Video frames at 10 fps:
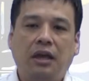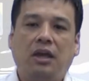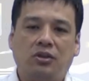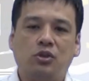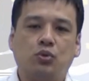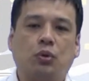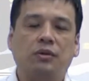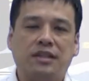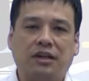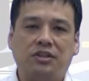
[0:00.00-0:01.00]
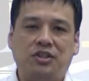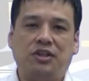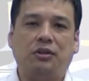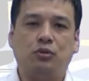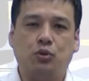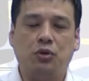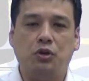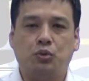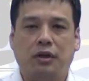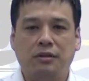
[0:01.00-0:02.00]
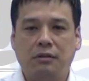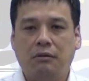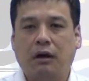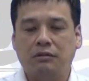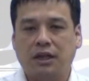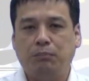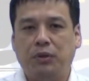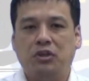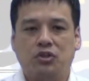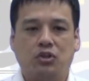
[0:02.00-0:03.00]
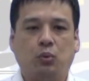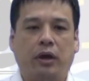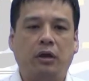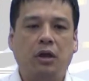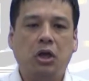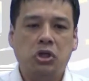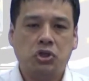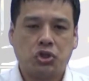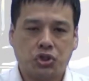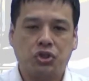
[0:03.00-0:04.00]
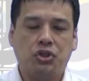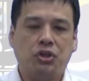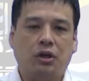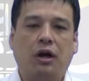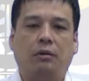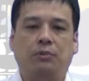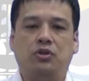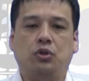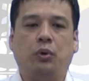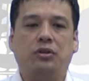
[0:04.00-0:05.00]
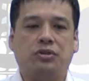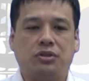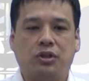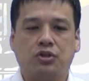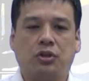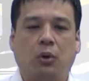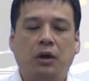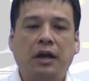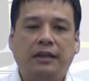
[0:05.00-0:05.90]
意思说这个减除以酸啊，这个比值为十啊，比值为十的时候，